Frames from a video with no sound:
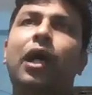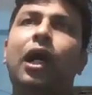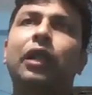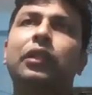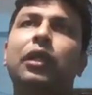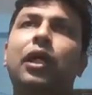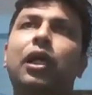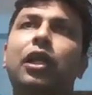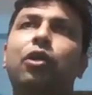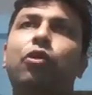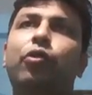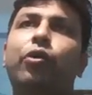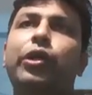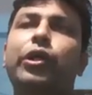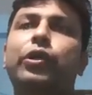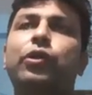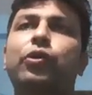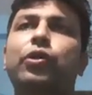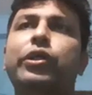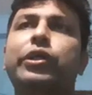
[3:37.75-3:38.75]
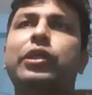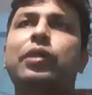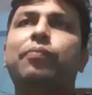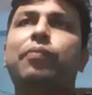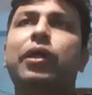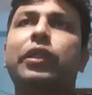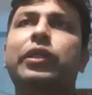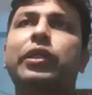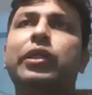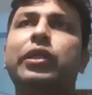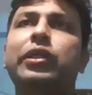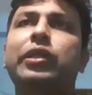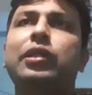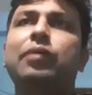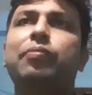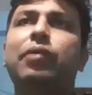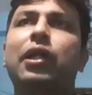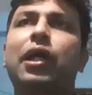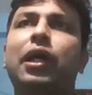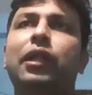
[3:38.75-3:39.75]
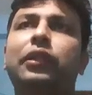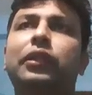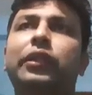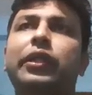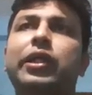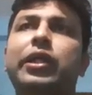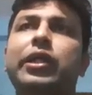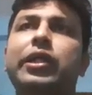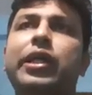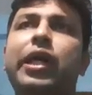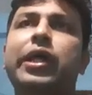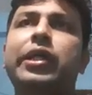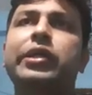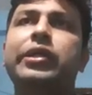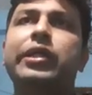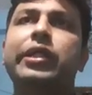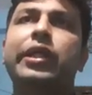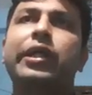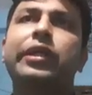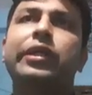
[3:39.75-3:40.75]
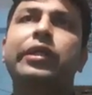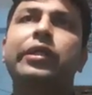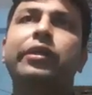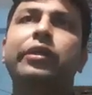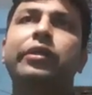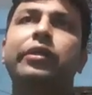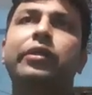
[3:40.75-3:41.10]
আদার গড়ে জ্বলেছে বাতি দিবারাত্রি নাহি সেখানে